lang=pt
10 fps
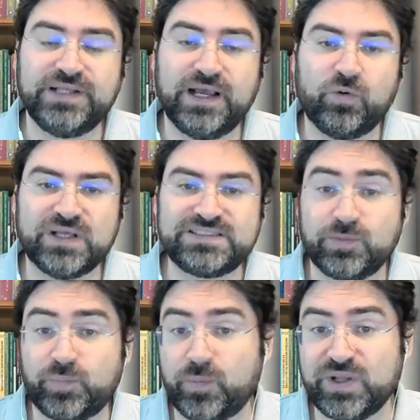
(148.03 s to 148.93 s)
Né? O,
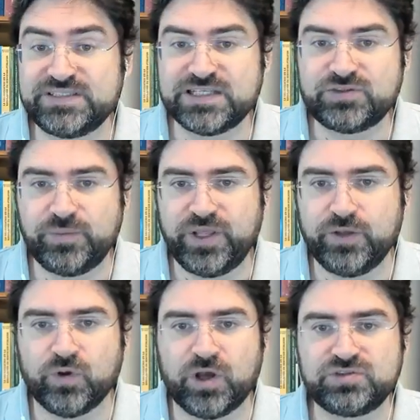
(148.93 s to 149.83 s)
próprio acesso ao
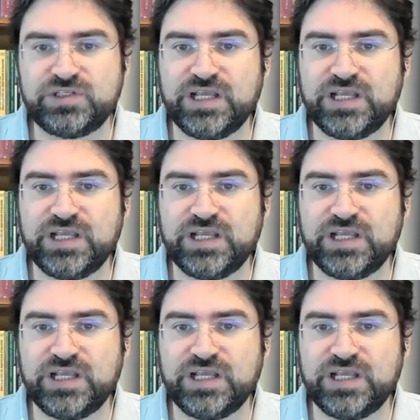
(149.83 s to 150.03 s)
e-mail nosso,